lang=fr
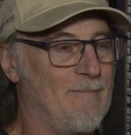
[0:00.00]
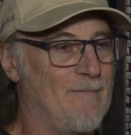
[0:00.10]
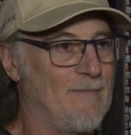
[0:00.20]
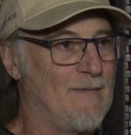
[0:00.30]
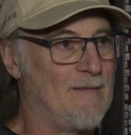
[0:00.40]
Ça va
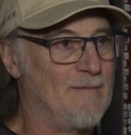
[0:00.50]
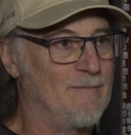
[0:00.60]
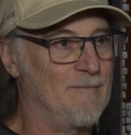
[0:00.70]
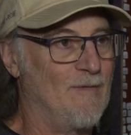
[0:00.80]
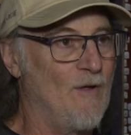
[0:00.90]
commencer à
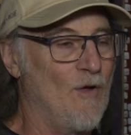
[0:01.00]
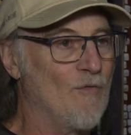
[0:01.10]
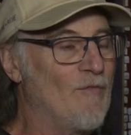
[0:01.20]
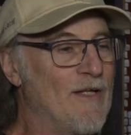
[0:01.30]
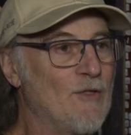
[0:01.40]
quelle heure?
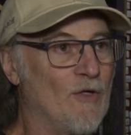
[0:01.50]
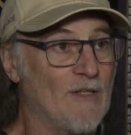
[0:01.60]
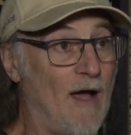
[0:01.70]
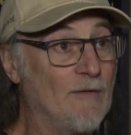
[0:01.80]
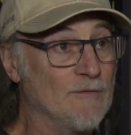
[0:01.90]

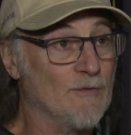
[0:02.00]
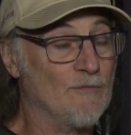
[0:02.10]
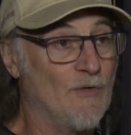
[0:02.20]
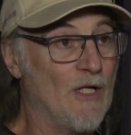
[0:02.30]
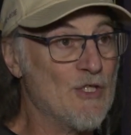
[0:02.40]
20h30.
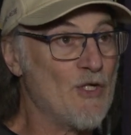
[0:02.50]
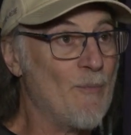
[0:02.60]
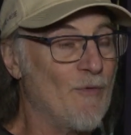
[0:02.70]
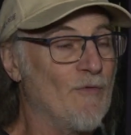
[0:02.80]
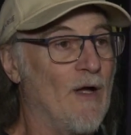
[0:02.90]
Fait que les gens
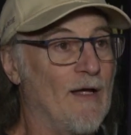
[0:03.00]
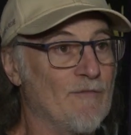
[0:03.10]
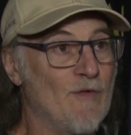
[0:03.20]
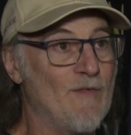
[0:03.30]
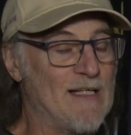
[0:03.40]
peuvent
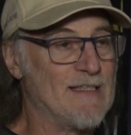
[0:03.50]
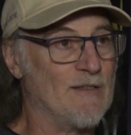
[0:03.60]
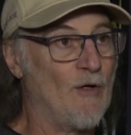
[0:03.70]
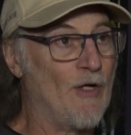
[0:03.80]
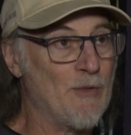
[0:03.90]
arriver vers
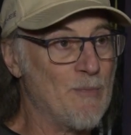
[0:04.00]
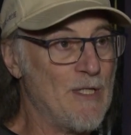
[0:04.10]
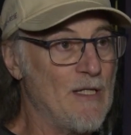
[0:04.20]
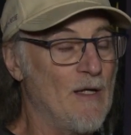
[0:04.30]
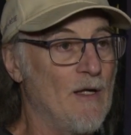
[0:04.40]
7h30.